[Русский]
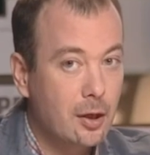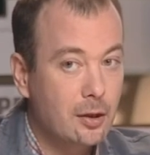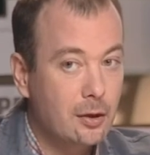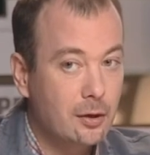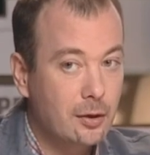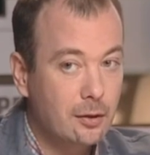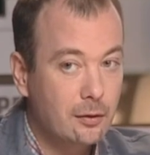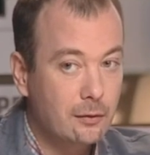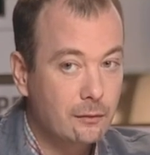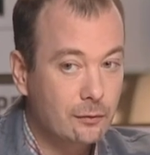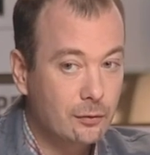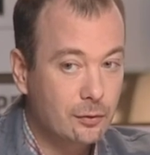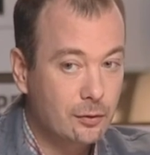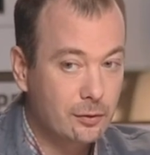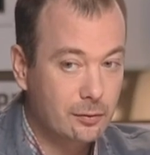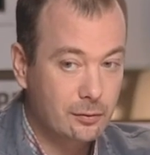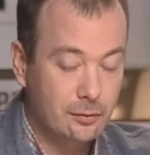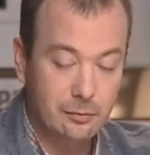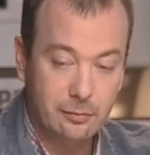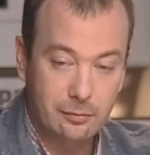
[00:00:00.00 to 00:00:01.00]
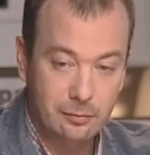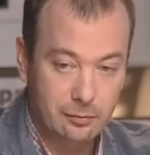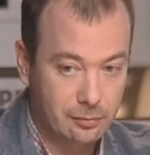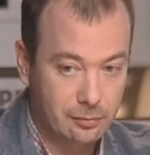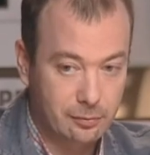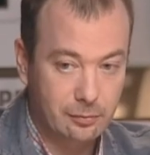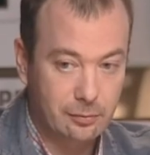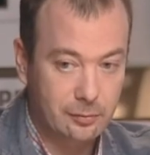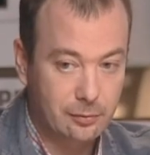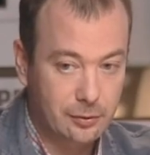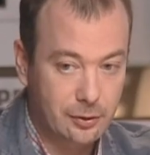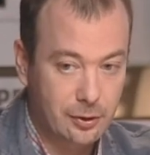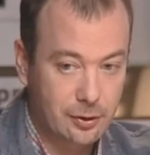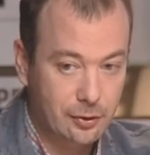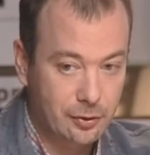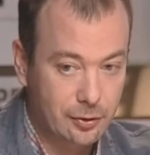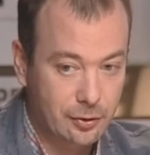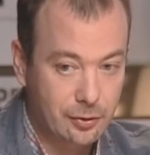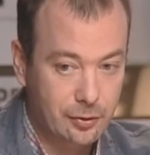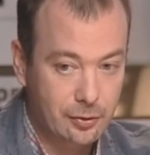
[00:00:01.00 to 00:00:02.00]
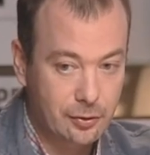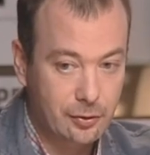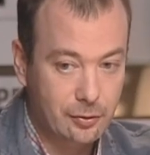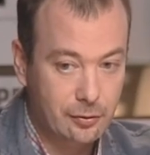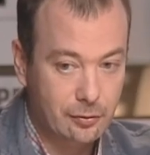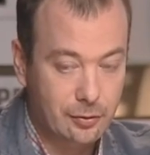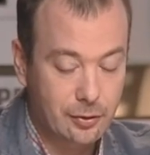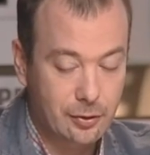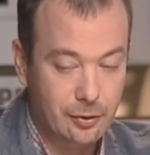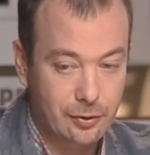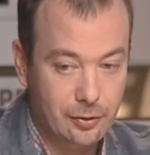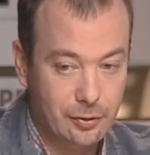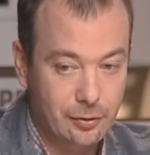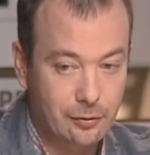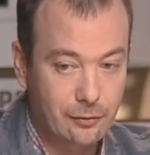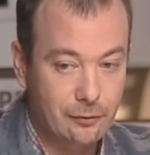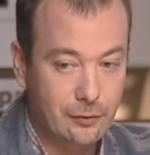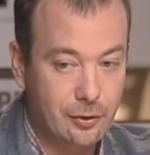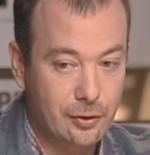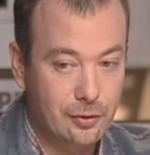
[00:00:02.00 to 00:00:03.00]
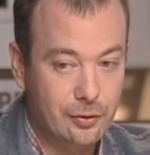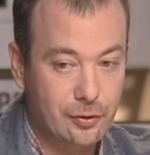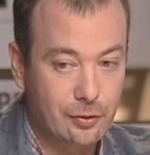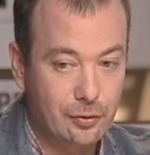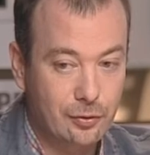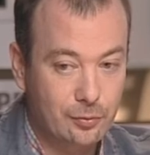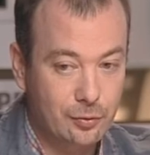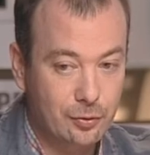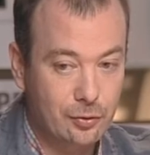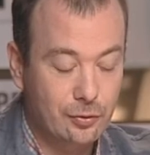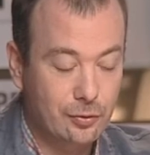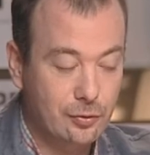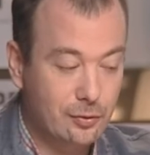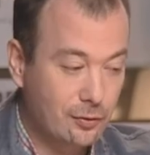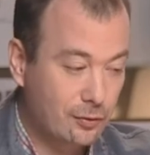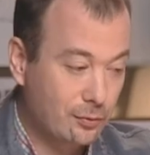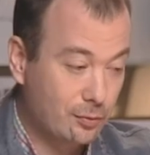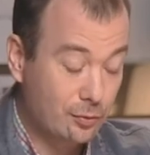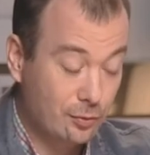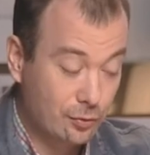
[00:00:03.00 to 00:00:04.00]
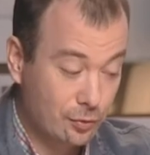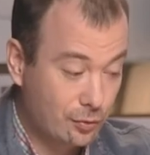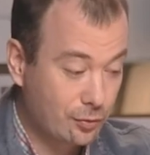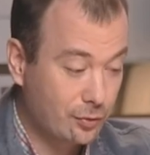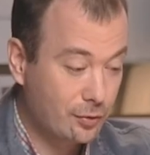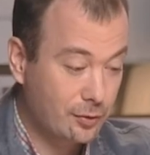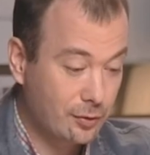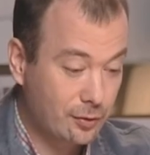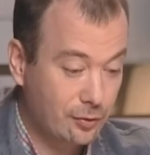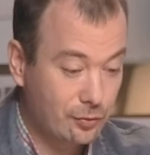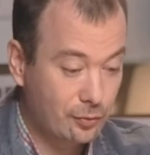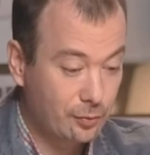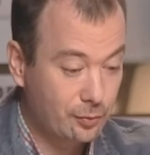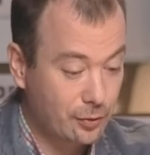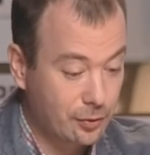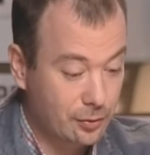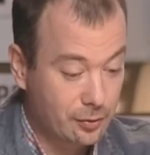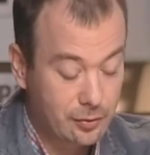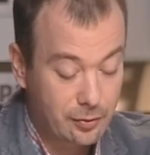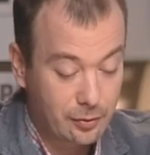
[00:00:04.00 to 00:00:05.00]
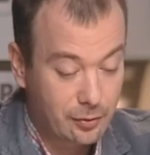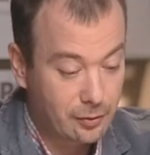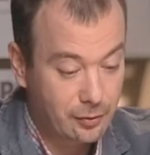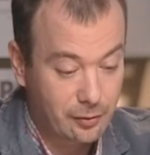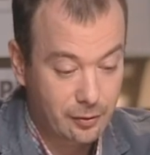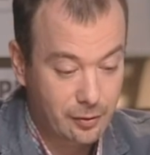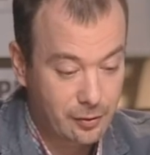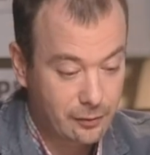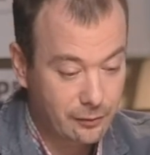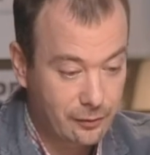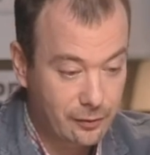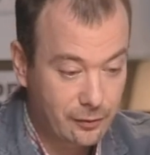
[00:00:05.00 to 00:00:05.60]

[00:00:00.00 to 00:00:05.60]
И вот э, я даже не знаю, конечно, говорить о том, что, слава богу, что человек умер, не,